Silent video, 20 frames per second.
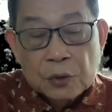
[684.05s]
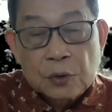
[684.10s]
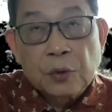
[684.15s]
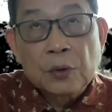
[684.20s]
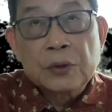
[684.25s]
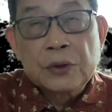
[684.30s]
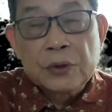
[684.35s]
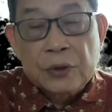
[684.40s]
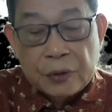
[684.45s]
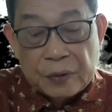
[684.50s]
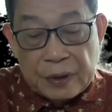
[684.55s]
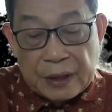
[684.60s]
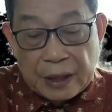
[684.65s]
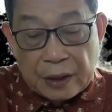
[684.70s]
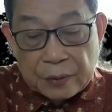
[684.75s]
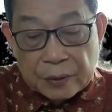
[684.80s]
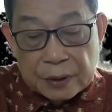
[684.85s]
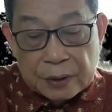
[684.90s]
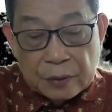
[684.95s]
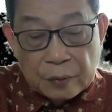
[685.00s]
敦促耶
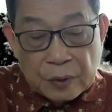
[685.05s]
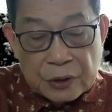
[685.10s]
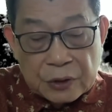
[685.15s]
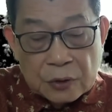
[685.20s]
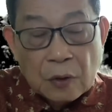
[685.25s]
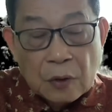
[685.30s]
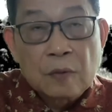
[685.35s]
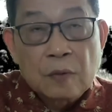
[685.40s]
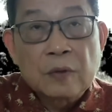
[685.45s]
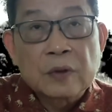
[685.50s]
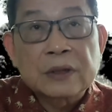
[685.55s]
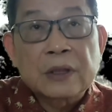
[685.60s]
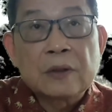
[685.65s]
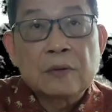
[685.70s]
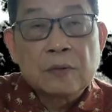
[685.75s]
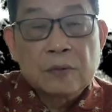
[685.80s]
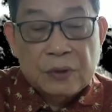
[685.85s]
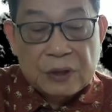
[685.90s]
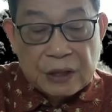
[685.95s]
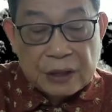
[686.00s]
伦为中国的
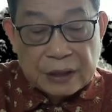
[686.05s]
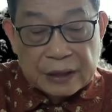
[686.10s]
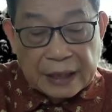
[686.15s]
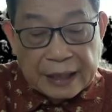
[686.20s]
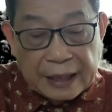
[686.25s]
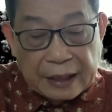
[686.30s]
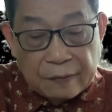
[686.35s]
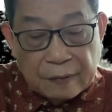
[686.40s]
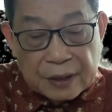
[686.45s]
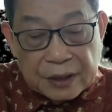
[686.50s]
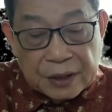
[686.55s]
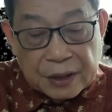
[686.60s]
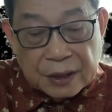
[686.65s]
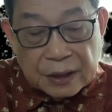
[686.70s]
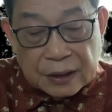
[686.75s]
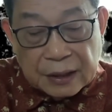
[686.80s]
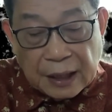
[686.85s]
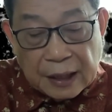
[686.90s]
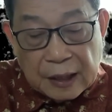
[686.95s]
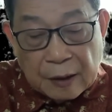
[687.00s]
入侵台湾
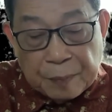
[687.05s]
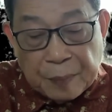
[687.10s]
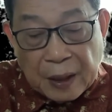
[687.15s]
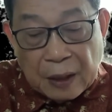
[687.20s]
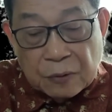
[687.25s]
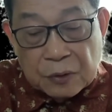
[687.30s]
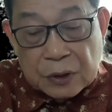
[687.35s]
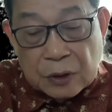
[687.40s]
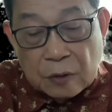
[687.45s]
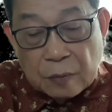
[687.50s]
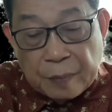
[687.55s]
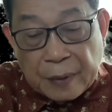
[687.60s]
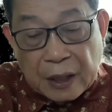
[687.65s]
时大量抛售